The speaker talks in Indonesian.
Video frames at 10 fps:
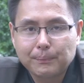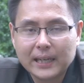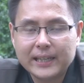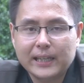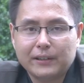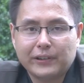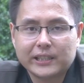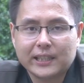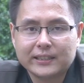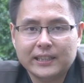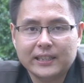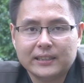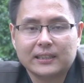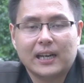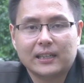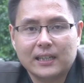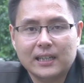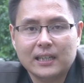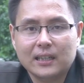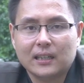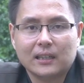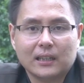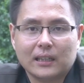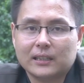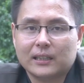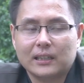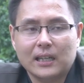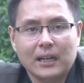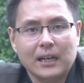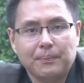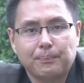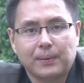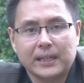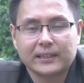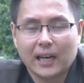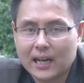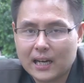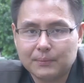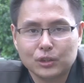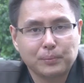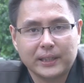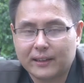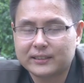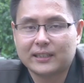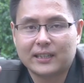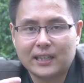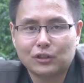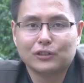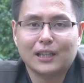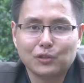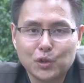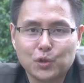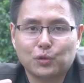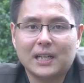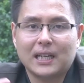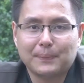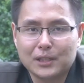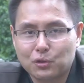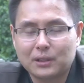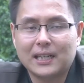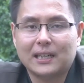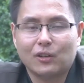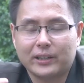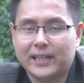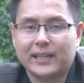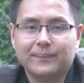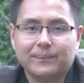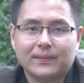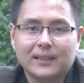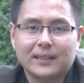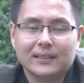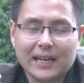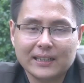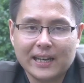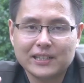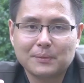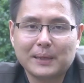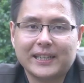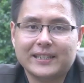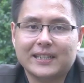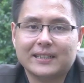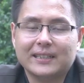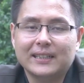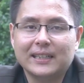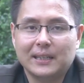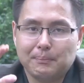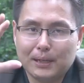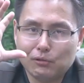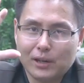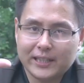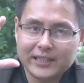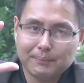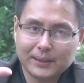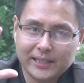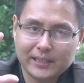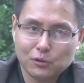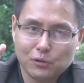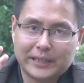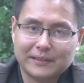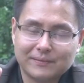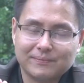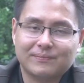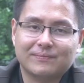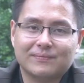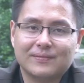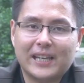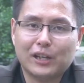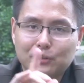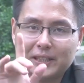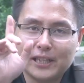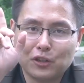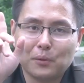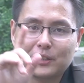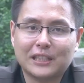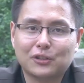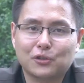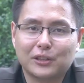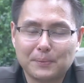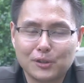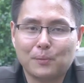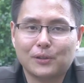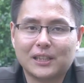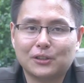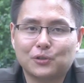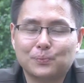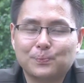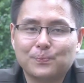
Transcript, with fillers: beli investasi seharga katakanlah beli saham atau beli reksadana total 7 juta, 8 juta, oke. Dan lain sebagainya. Pengeluaran yang penting duluin. Ikutin yang nomor satu, tips nomor satu.